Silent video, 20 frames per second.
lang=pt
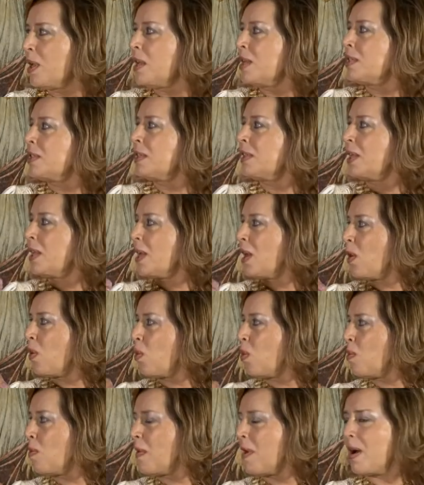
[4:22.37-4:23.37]
Se tem
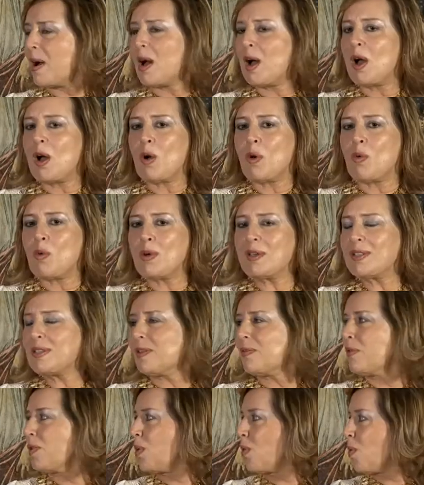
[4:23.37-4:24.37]
alguma coisa a
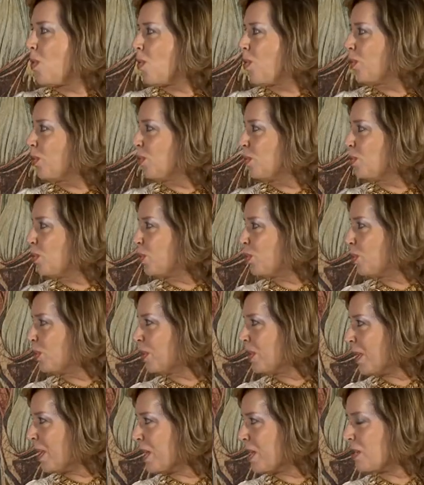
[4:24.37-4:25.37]
ver com o número
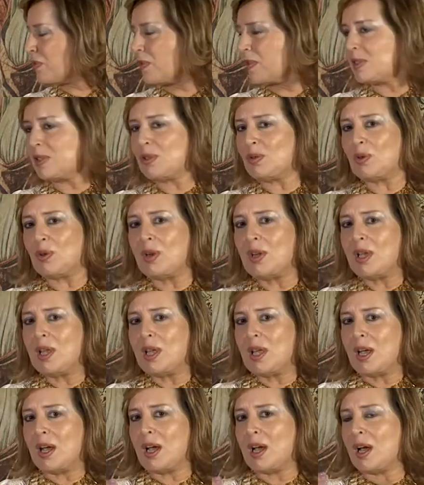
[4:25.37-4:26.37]
3, fazendo
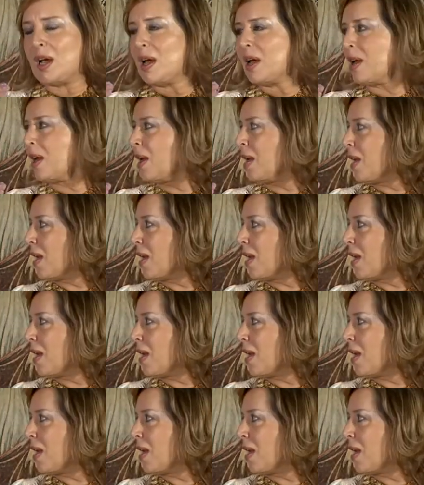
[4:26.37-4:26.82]
ah,